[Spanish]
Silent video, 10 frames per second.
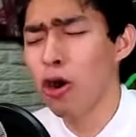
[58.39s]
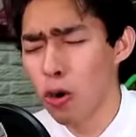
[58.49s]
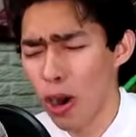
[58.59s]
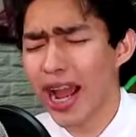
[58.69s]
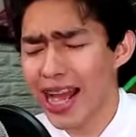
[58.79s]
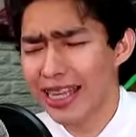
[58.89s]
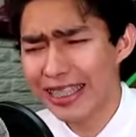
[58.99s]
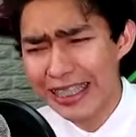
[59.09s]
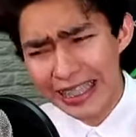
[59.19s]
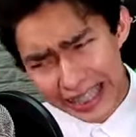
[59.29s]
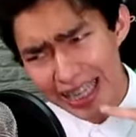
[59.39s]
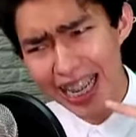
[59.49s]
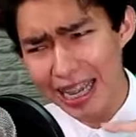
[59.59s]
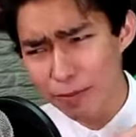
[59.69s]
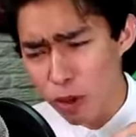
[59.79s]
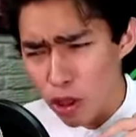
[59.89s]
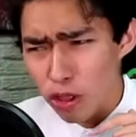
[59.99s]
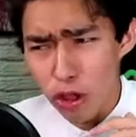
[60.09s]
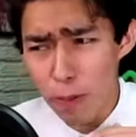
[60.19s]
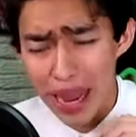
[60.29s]
los juegan en
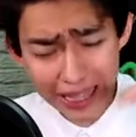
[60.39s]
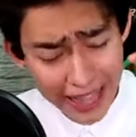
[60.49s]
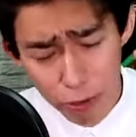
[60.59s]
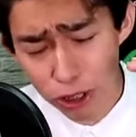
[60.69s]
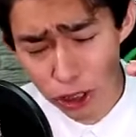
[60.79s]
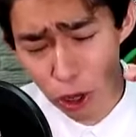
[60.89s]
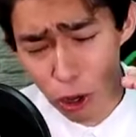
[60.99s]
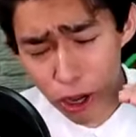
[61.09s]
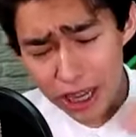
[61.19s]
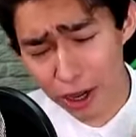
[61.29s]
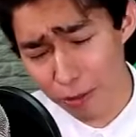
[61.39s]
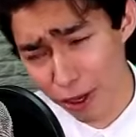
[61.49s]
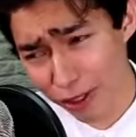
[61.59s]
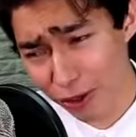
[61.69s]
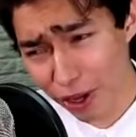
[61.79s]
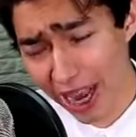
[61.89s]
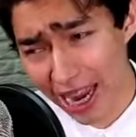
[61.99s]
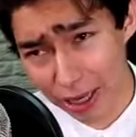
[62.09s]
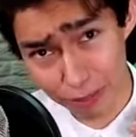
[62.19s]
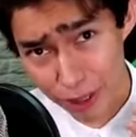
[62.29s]
modo normal de un solo. Y como yo soy un
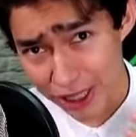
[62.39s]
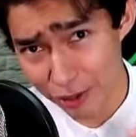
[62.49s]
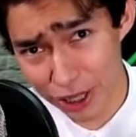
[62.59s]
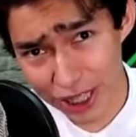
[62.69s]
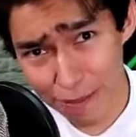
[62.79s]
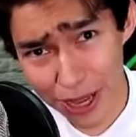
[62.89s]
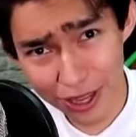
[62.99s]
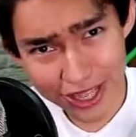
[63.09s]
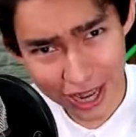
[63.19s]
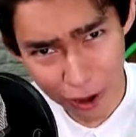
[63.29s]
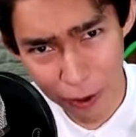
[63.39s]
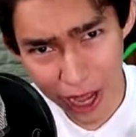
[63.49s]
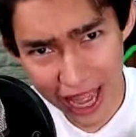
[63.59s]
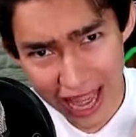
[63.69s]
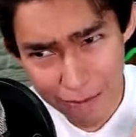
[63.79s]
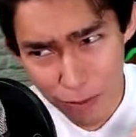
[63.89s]
crack, pues no es de menos que lo juegue